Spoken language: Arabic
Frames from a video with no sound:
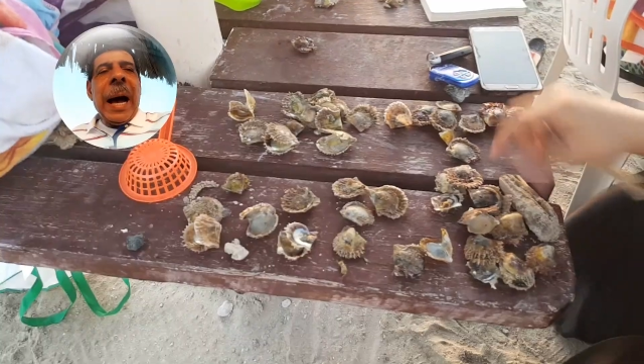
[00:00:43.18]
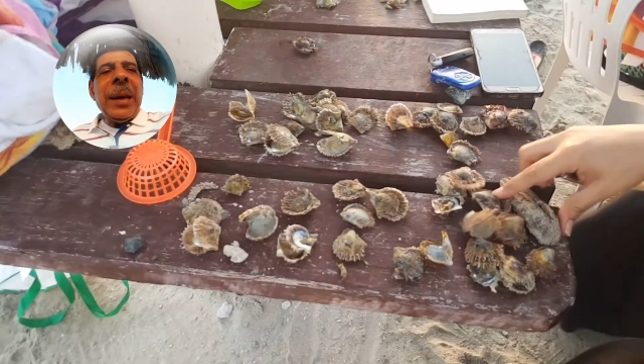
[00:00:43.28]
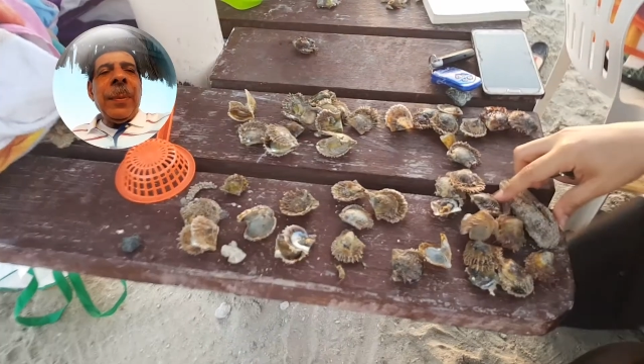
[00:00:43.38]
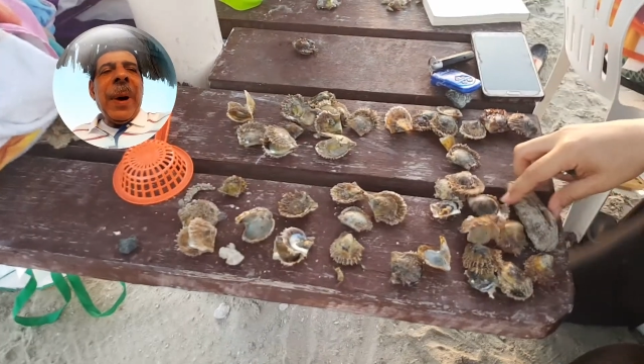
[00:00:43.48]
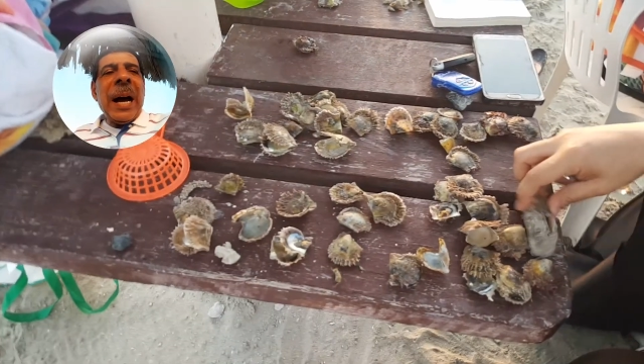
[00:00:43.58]

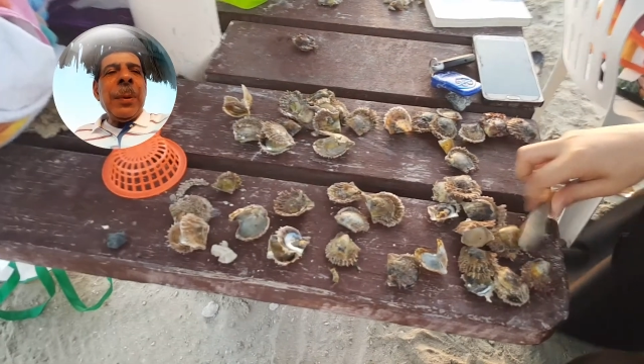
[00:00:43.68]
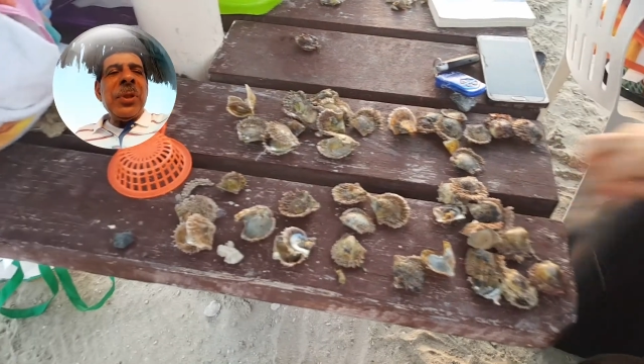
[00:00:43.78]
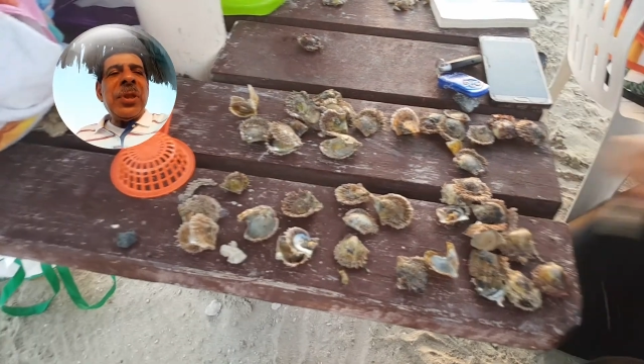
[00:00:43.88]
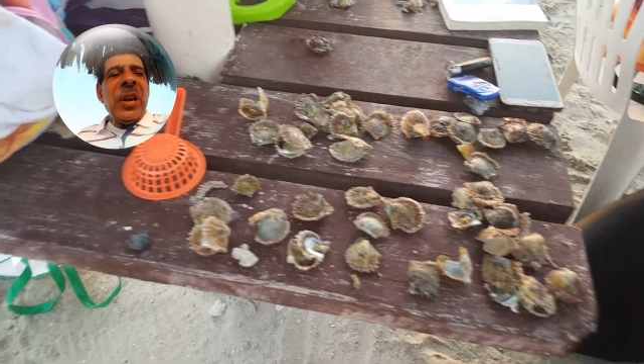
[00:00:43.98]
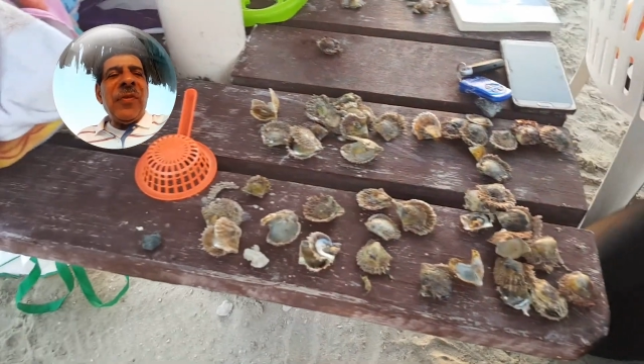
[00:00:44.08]
هذه بعد
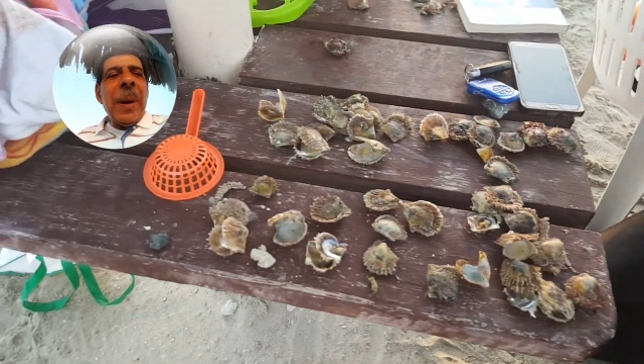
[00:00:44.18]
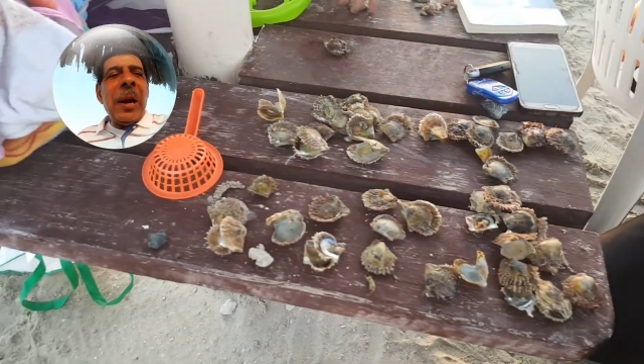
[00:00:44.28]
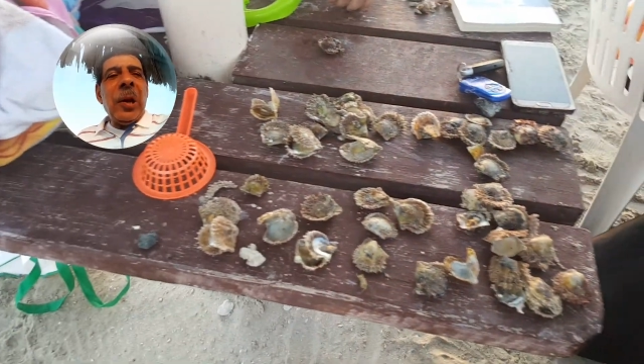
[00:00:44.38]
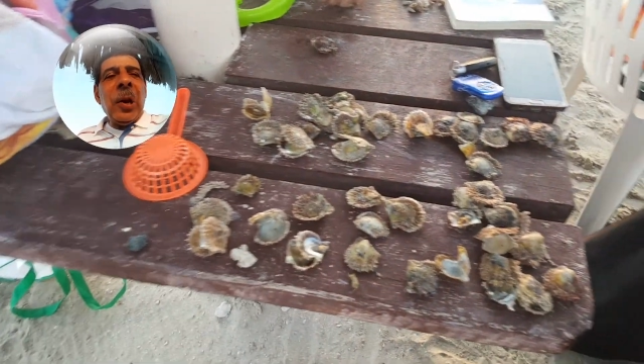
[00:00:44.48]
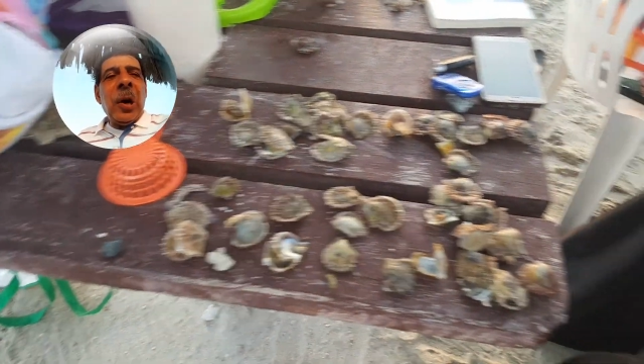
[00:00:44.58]
من صدف
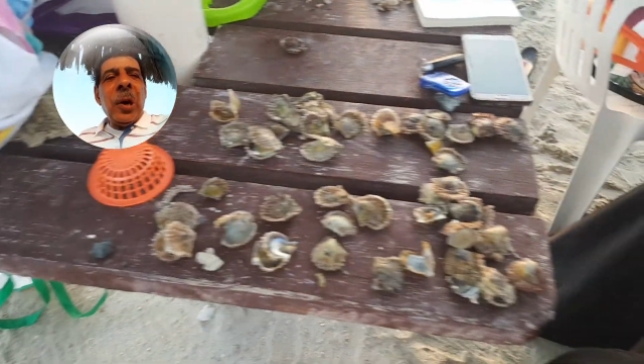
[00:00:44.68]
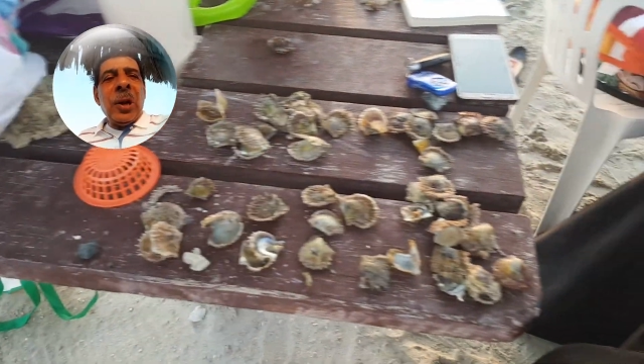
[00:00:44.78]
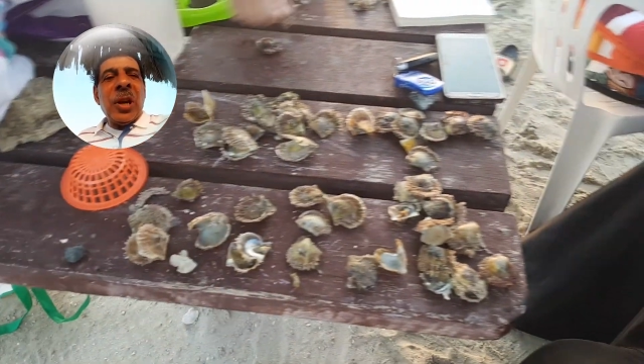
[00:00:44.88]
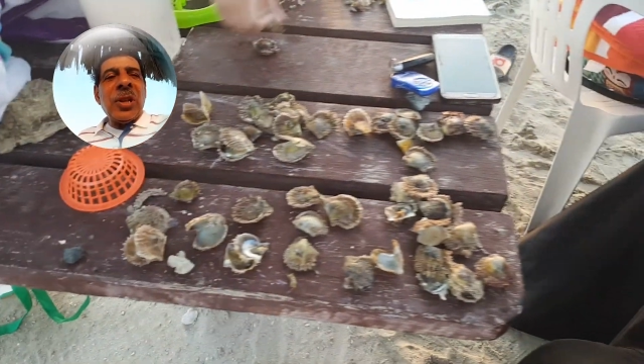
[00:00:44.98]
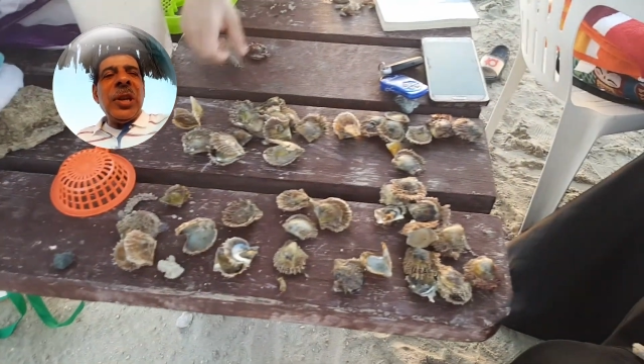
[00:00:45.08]
مال اللؤلؤ
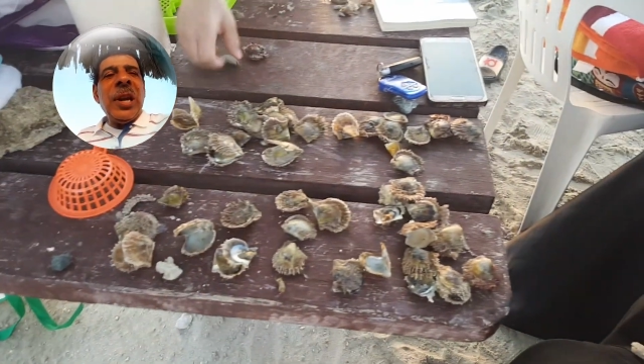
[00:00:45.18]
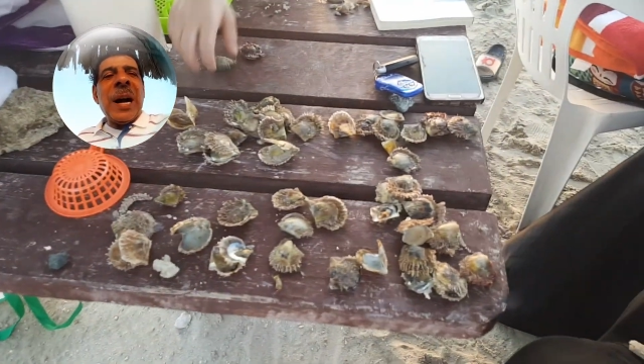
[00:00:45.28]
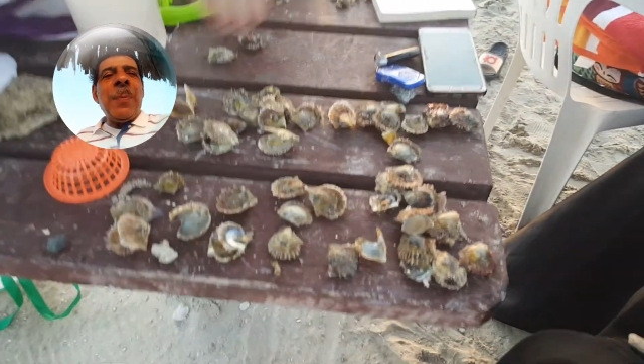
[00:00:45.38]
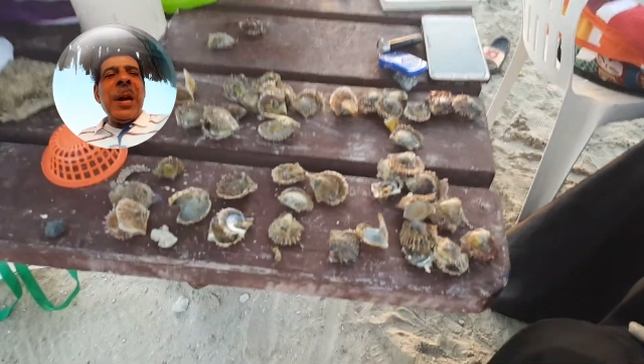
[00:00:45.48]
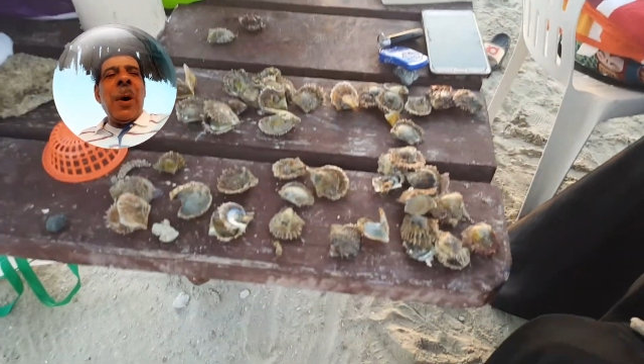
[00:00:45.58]
ترى صرنا
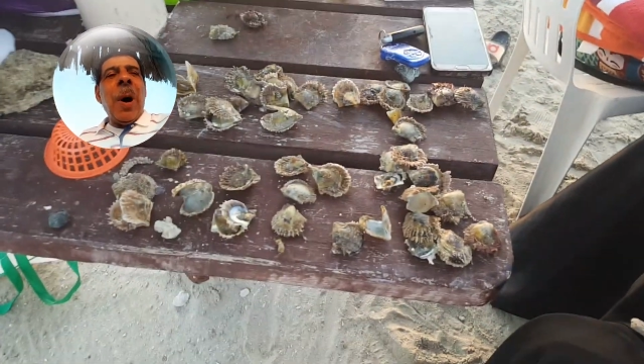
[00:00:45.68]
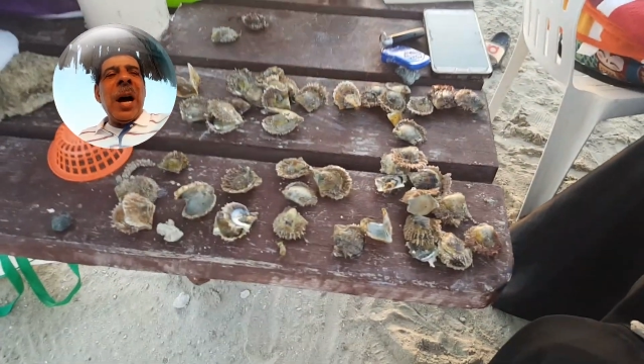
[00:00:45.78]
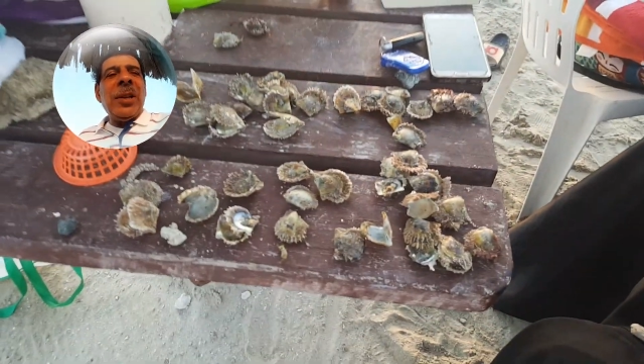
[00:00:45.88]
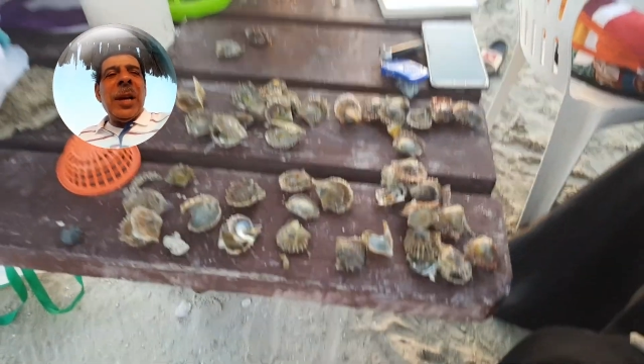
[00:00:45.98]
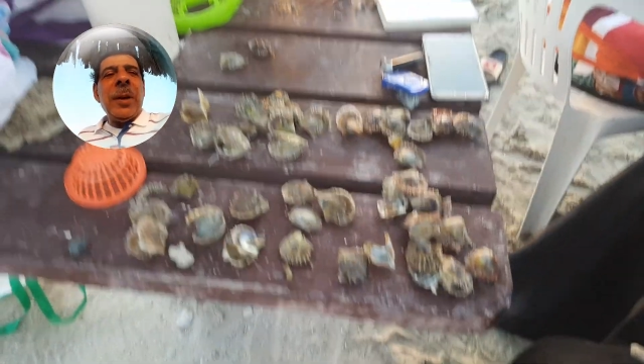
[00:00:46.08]
كميه
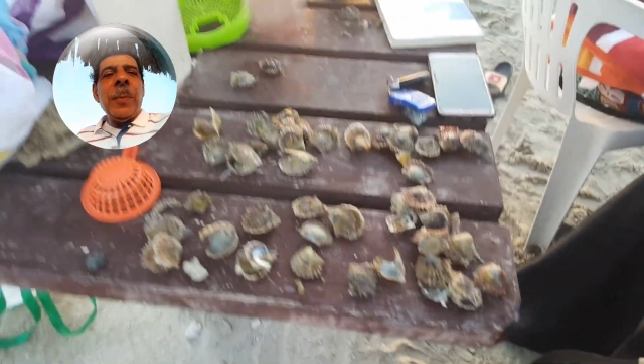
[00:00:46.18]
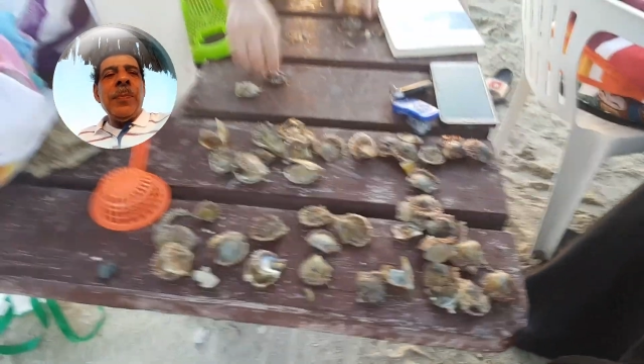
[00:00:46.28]
واجد